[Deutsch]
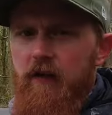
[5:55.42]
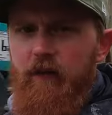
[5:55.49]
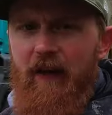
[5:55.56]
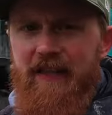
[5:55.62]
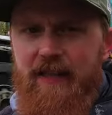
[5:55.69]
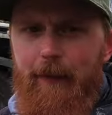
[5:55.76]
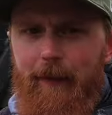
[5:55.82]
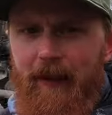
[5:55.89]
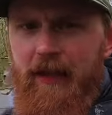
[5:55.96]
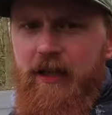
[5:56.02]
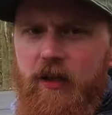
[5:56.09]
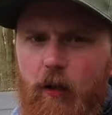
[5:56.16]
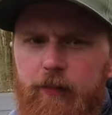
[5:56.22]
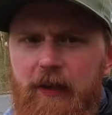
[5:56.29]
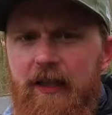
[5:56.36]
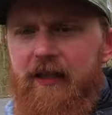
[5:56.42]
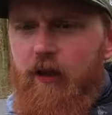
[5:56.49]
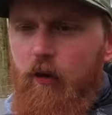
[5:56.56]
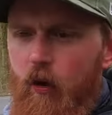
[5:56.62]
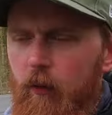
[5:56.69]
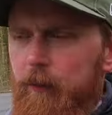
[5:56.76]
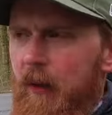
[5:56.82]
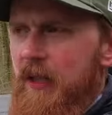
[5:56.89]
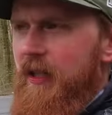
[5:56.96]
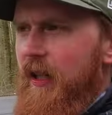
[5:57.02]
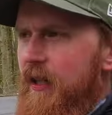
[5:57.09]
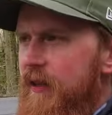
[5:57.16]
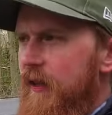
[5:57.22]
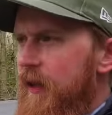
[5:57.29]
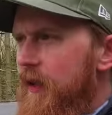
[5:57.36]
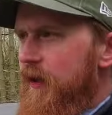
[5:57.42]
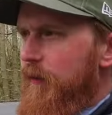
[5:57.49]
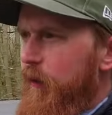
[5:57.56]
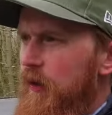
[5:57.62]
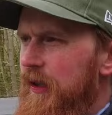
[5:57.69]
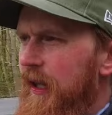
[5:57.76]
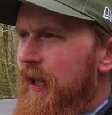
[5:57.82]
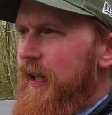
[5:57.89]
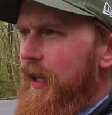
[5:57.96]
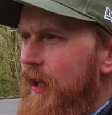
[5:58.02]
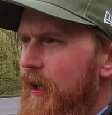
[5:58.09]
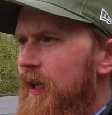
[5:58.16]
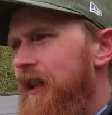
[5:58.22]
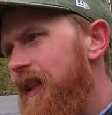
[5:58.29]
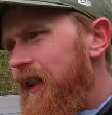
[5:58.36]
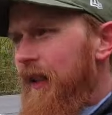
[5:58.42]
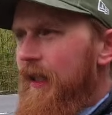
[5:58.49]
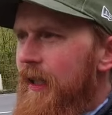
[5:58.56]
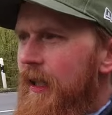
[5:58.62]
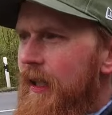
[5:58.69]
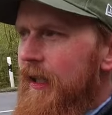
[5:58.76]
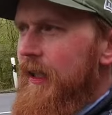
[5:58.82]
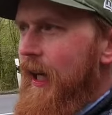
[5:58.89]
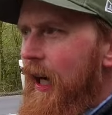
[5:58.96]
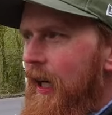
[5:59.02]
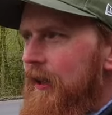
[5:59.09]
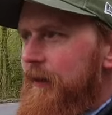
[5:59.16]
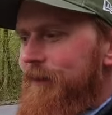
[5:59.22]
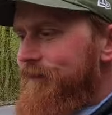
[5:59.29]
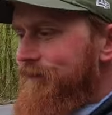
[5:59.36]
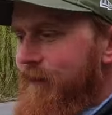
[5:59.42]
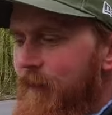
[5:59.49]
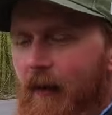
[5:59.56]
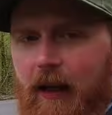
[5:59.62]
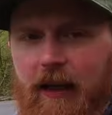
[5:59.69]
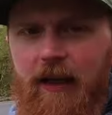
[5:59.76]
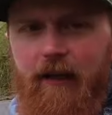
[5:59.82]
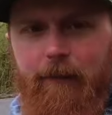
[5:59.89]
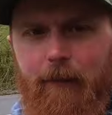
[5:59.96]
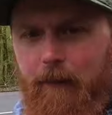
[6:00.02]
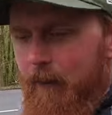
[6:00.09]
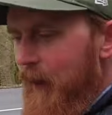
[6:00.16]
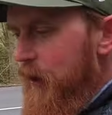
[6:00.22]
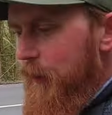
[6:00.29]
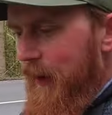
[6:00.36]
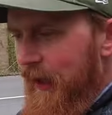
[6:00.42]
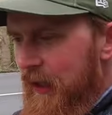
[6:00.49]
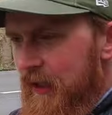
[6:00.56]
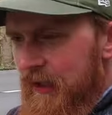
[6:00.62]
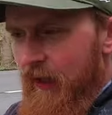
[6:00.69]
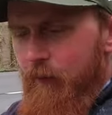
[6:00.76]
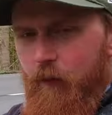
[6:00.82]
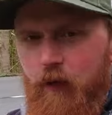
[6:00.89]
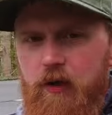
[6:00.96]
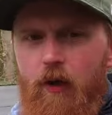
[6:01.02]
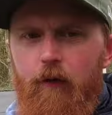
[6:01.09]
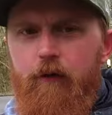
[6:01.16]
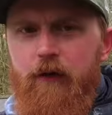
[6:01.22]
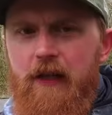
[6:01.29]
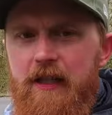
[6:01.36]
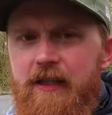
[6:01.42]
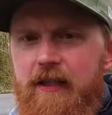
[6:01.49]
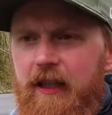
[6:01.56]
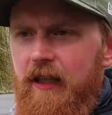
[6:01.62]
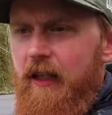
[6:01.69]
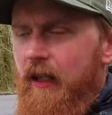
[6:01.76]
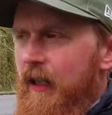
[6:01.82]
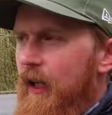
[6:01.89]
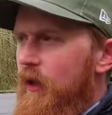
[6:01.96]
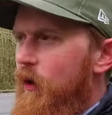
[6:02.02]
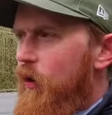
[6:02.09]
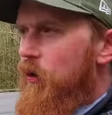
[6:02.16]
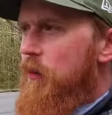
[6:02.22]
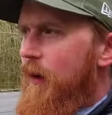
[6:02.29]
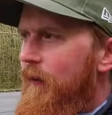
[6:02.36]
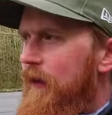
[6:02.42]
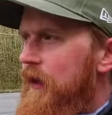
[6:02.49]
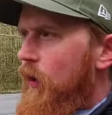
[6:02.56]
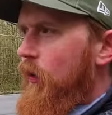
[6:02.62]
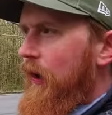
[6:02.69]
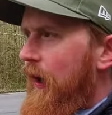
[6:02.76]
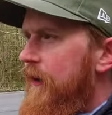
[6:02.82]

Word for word: ich weiß aber nicht, ob das die Nordbahntrasse ist. Von daher, ja, manchmal gehen die ja wirklich auch fließend ineinander über, was auch